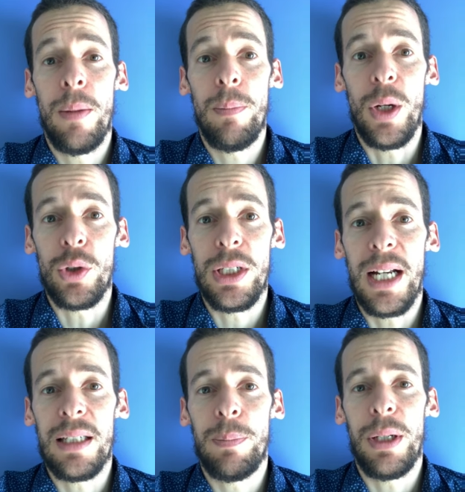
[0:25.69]
pero sí a
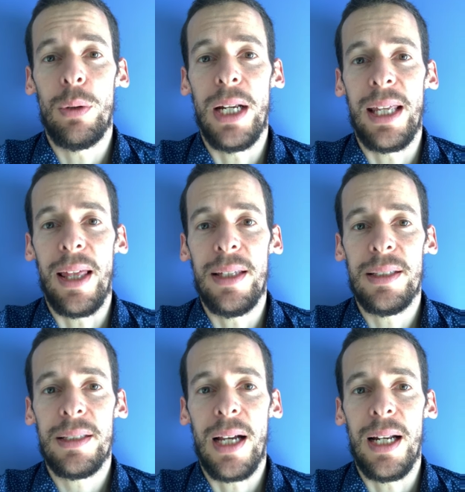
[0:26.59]
las
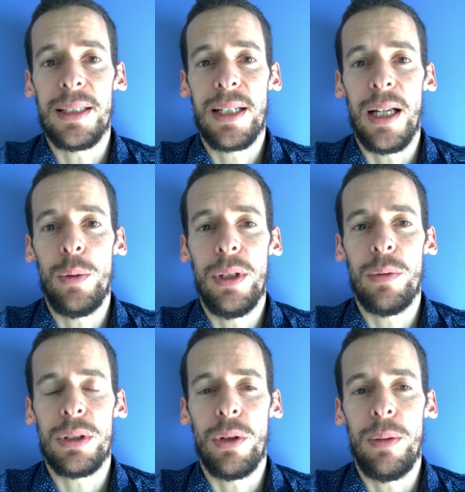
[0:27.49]
peculiaridades a las que alude
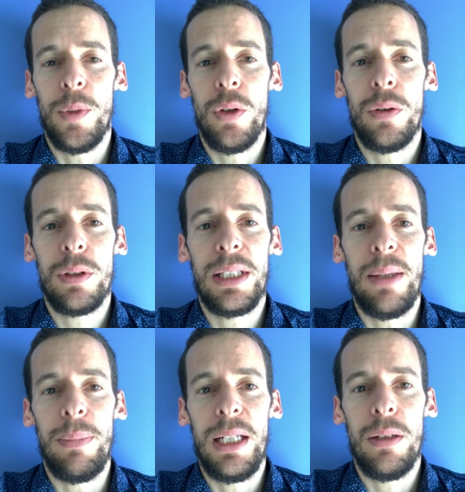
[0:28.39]
nuestro himno de
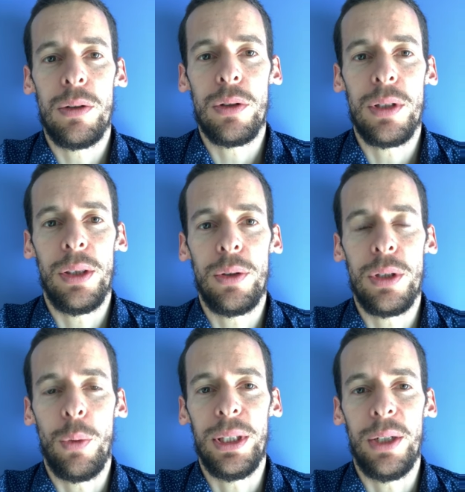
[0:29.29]

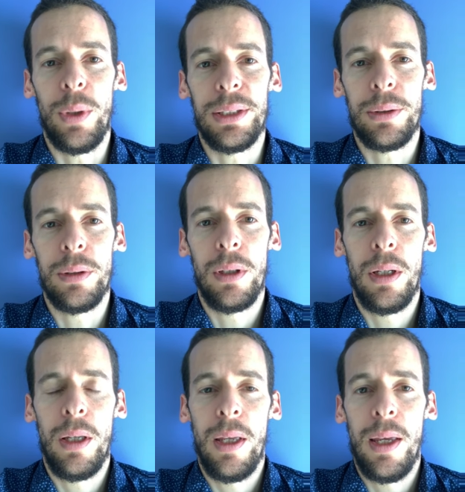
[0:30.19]
1854.
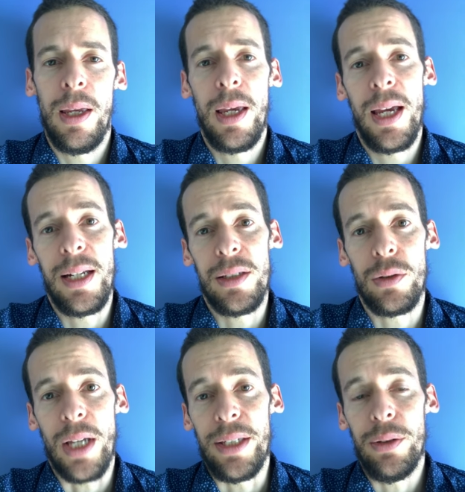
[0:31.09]
En
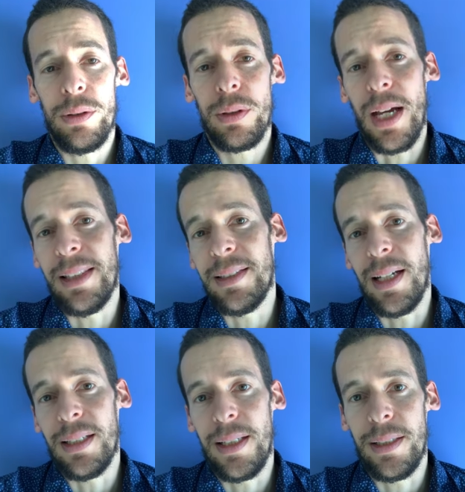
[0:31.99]
esos años, antes de
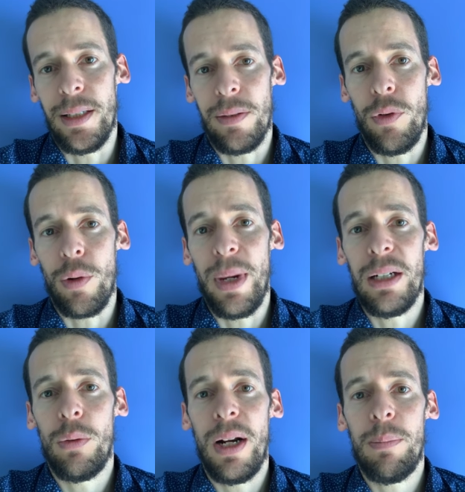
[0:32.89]
las leyes de reforma,
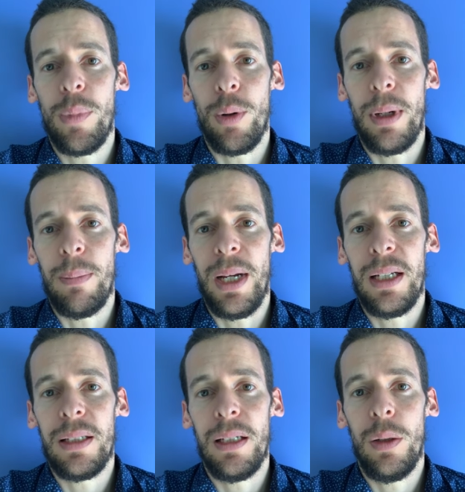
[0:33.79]
no era problema
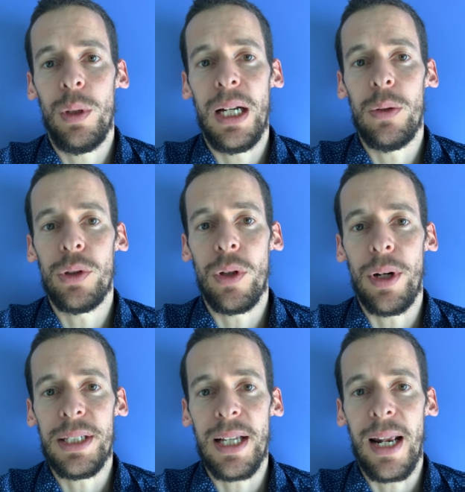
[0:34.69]
incluir
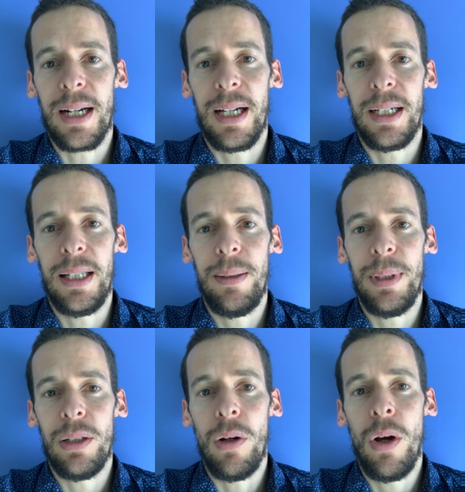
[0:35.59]
alusiones al arcángel
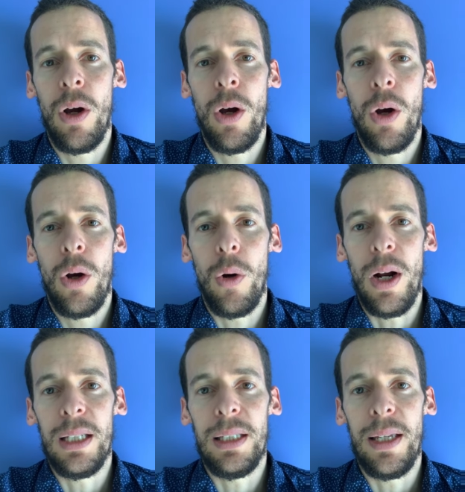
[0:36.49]
divino o
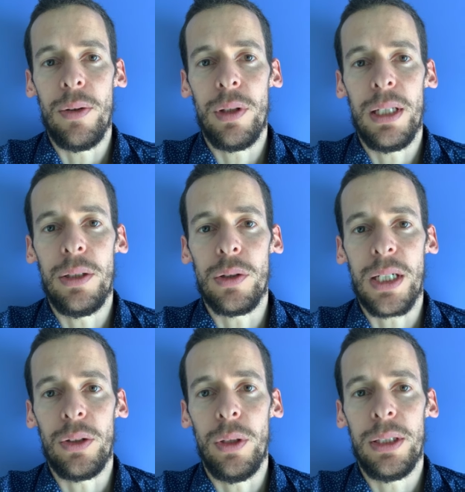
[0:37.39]
al dedo del dios
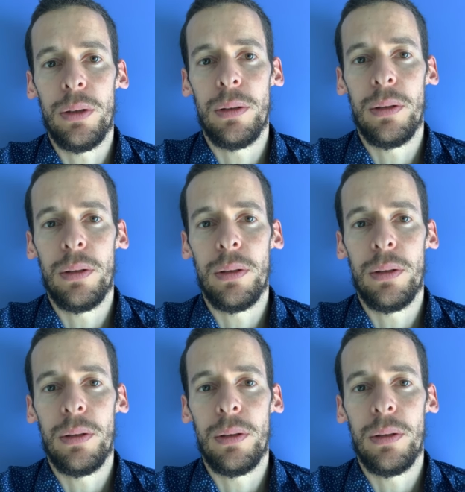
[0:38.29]
católico.